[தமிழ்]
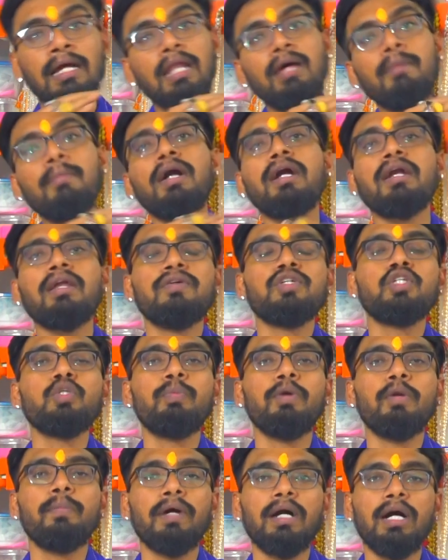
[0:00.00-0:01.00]
தலைமாட்டில் வச்சு
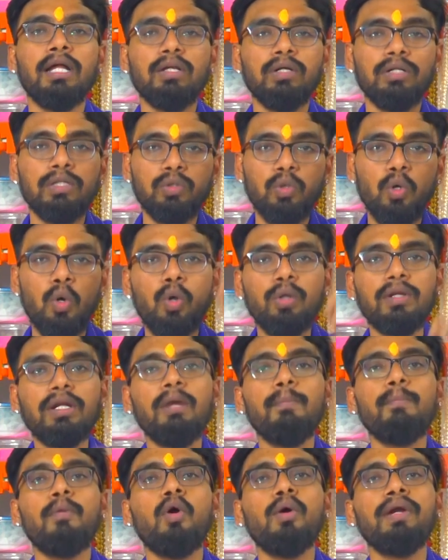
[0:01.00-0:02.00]
போடுவாங்க அதை
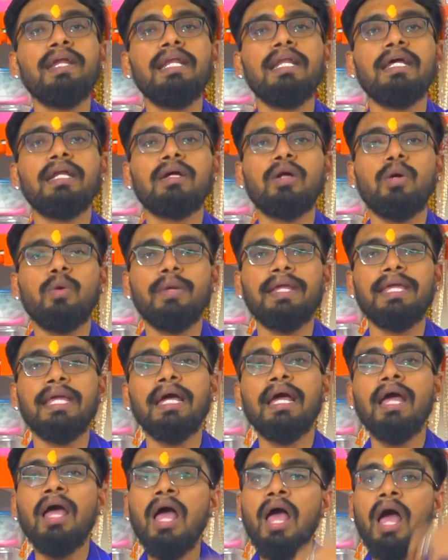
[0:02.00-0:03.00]
டோட்டல் பாடியில் இருக்கக்கூடிய
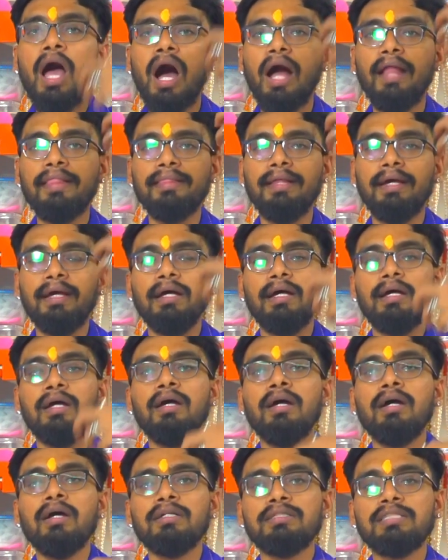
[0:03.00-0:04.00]
அந்த
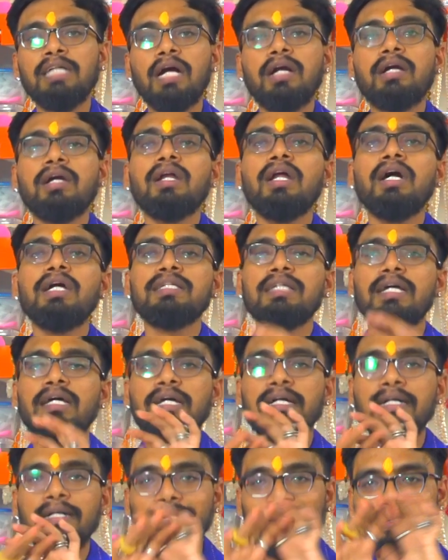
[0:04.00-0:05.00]
சக்ராஸை
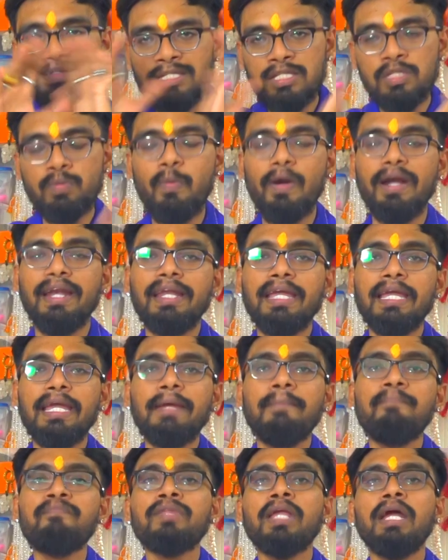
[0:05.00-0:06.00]
கிளன்ஸ் பண்ணி
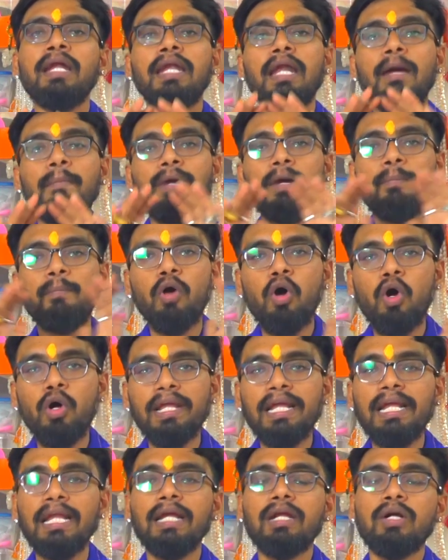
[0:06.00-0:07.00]
நம்ம
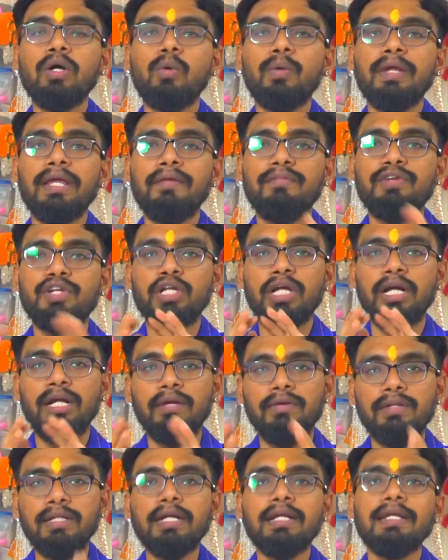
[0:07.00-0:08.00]
பாடியில் இருக்கக்கூடிய
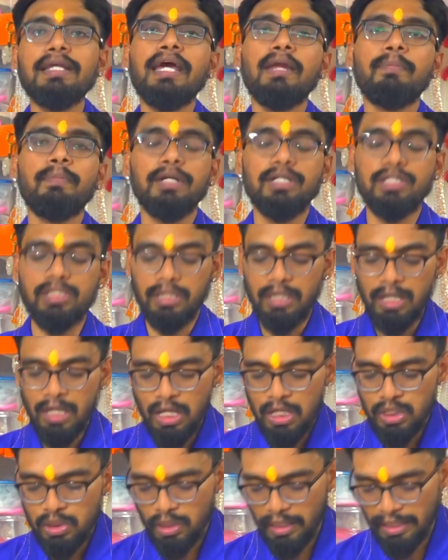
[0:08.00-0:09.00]
விஷயங்களை வந்து கிளியர் பண்ணிச்சு
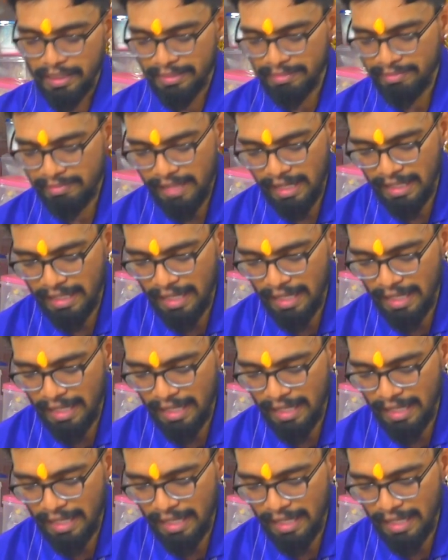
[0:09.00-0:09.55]
ஸோ இந்த